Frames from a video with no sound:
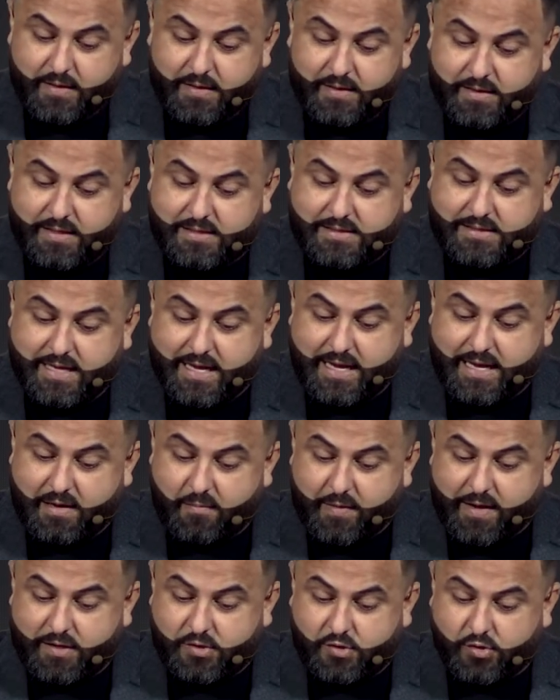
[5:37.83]
Dice en el
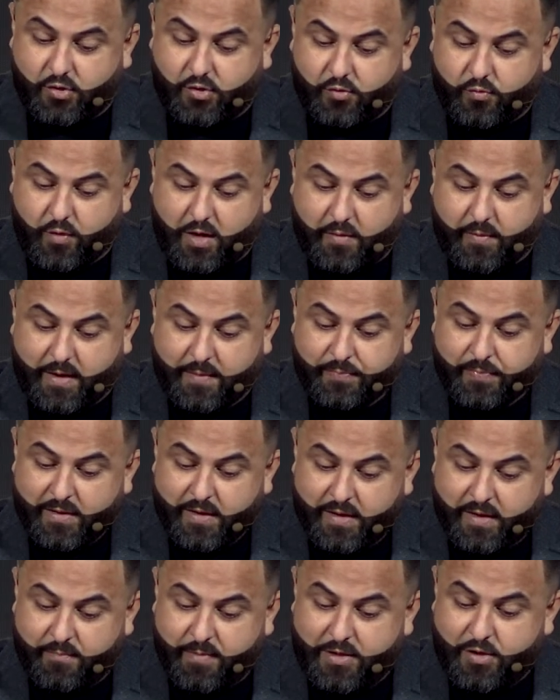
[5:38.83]
verso 9,
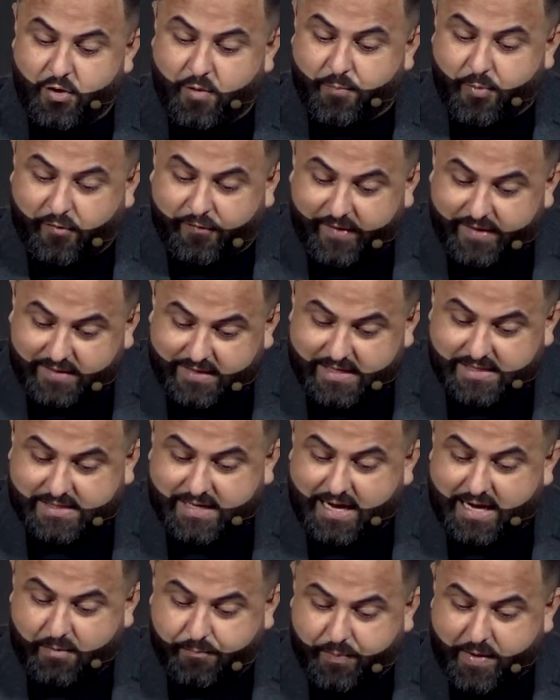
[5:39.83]
y me dijo, profetiza
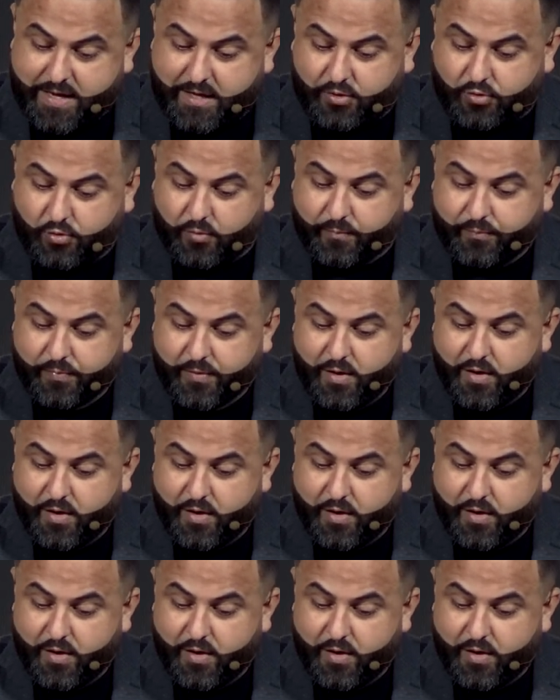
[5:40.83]
al Espíritu,